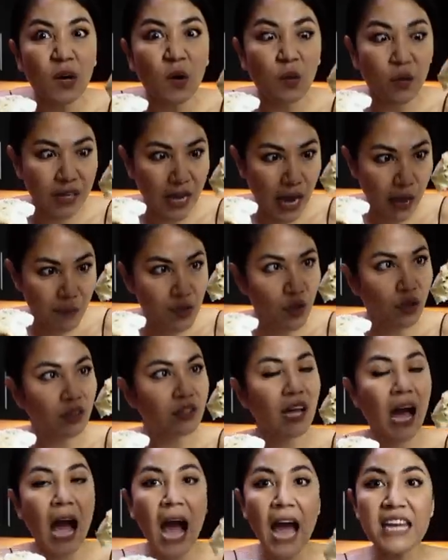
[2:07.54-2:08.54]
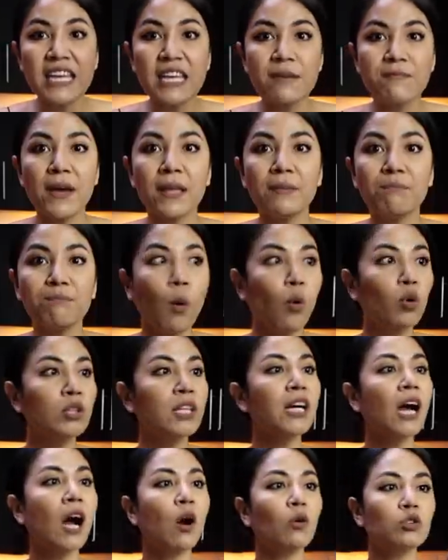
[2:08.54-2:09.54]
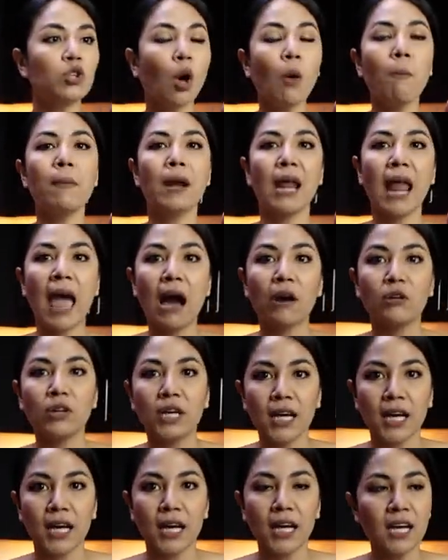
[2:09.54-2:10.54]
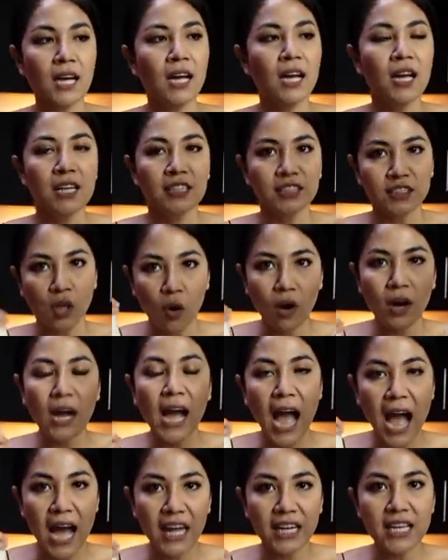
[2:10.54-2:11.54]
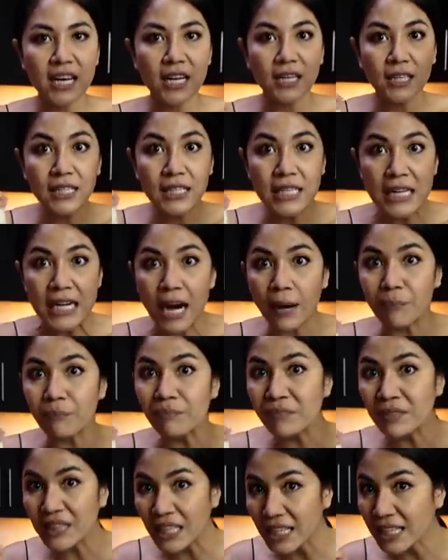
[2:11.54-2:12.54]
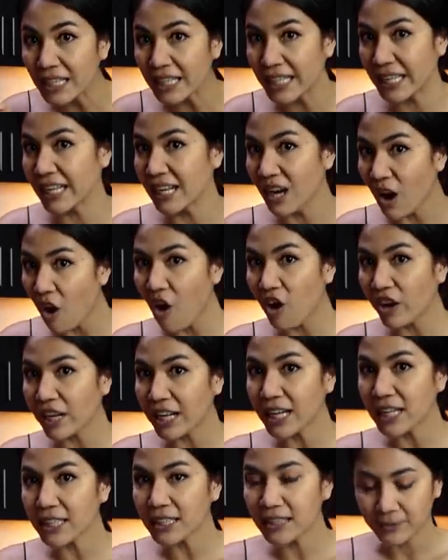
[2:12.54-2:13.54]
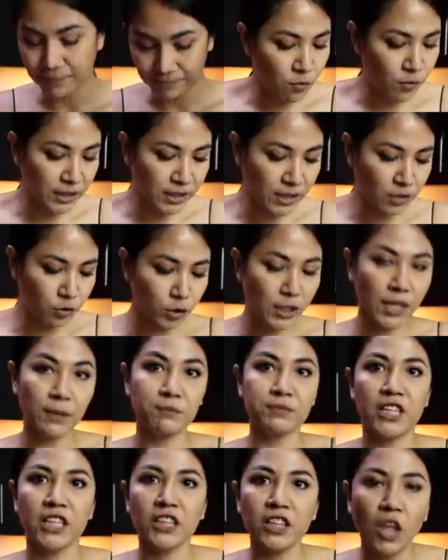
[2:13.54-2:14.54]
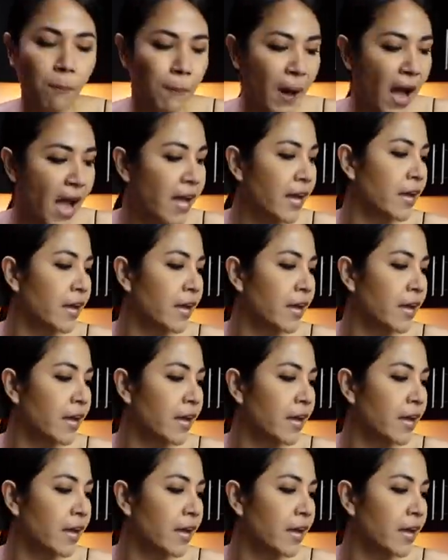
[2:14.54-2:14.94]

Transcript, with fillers: โอ้ยน้ำหยดอันนี้เป็นปูที่เขาต้มมาแล้วนะคะสองขาเนี้ยเกือบหนึ่งกิโลนะ wow. วัตถุดิบชิ้นต่อไป